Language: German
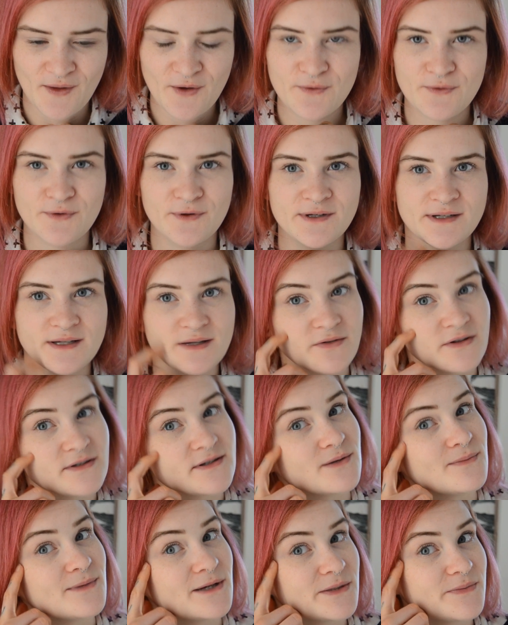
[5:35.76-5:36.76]
Und ich finde es
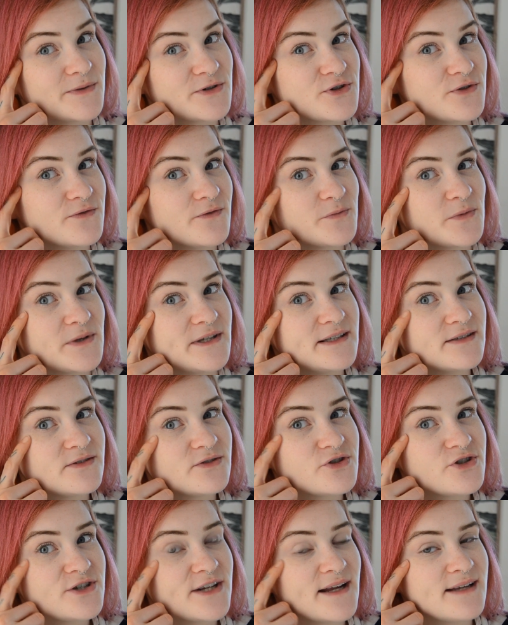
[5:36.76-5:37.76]
auch manchmal schön, wenn man hier so
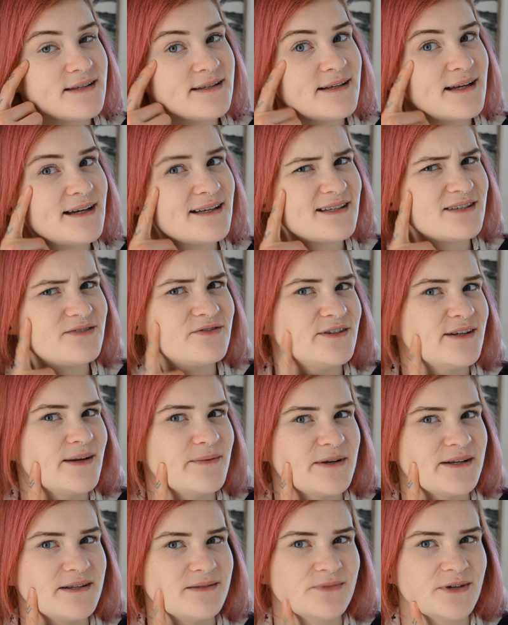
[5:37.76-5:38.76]
ein Steinchen hat. Das würde ich
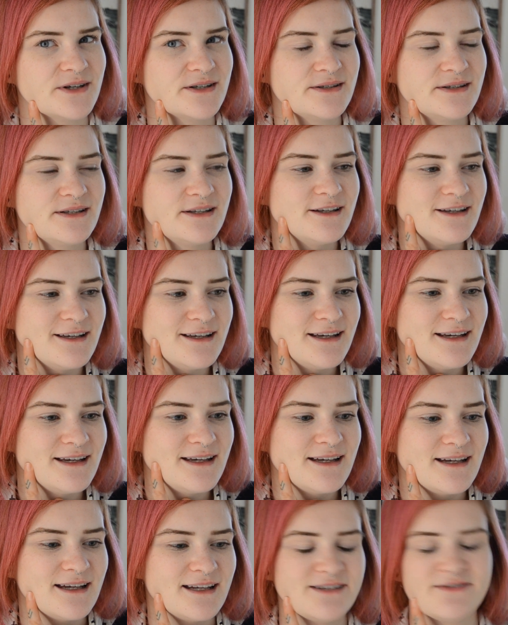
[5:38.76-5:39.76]
aber nicht machen.
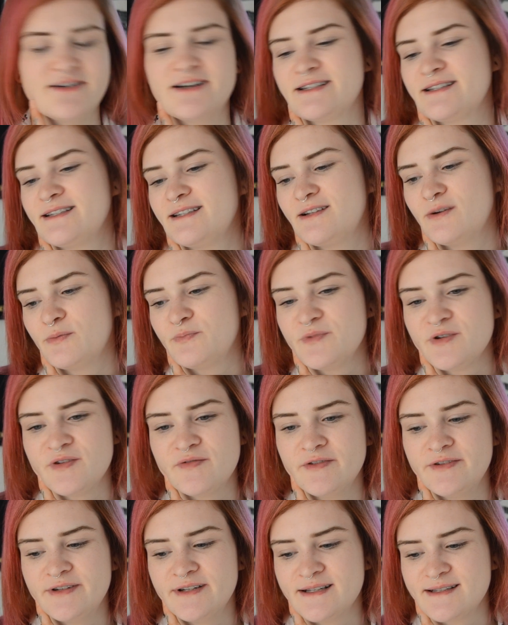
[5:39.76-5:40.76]
Ich weiß nicht, ich glaube, mich
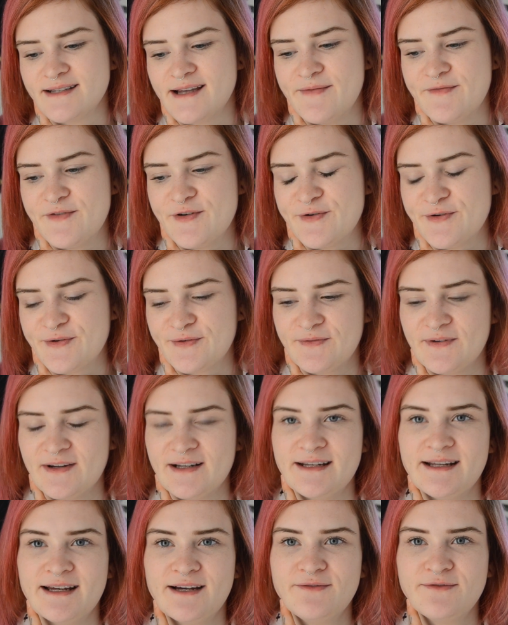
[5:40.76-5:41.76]
würde das einfach
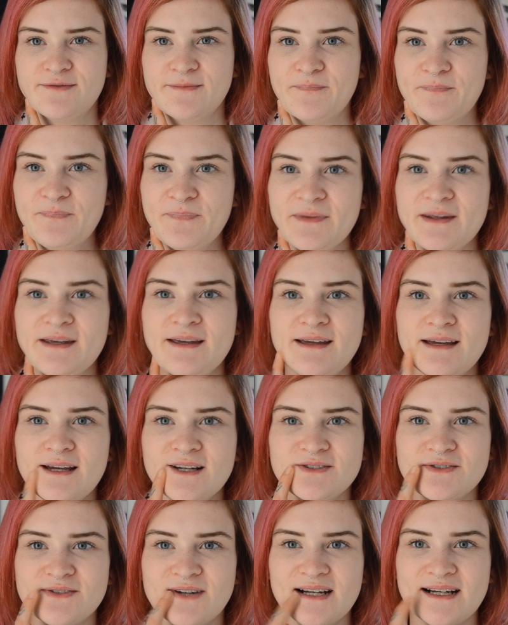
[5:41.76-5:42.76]
irgendwann nerven.
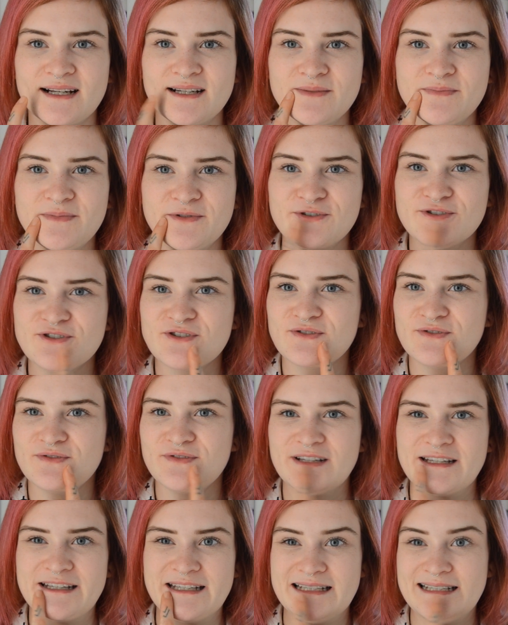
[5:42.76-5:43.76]
So an der Lippe und so
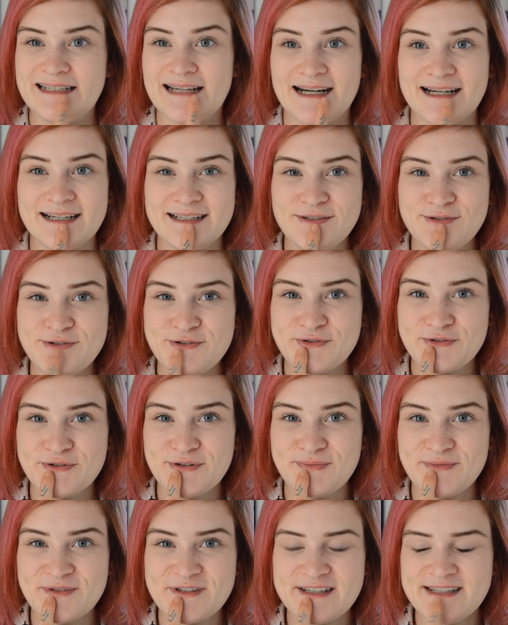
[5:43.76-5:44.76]
finde ich gar nicht
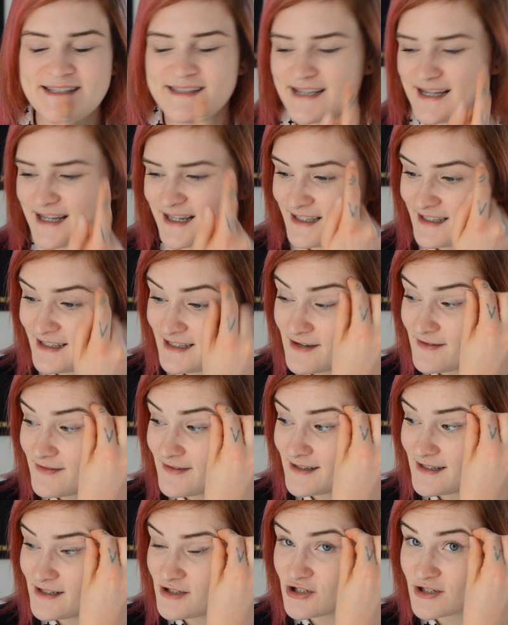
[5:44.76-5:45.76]
schön, muss ich sagen. Hier
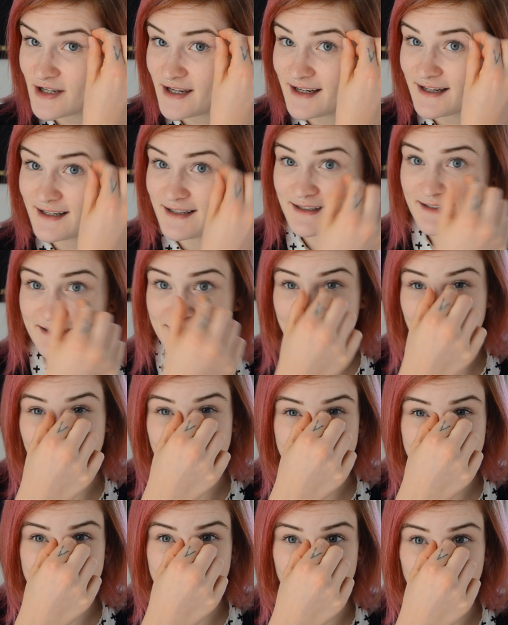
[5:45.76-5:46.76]
finde ich schrecklich, da
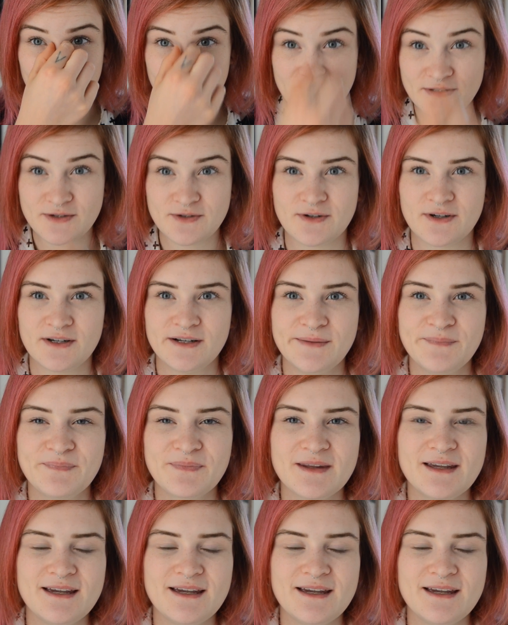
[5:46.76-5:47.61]
finde ich auch nicht toll.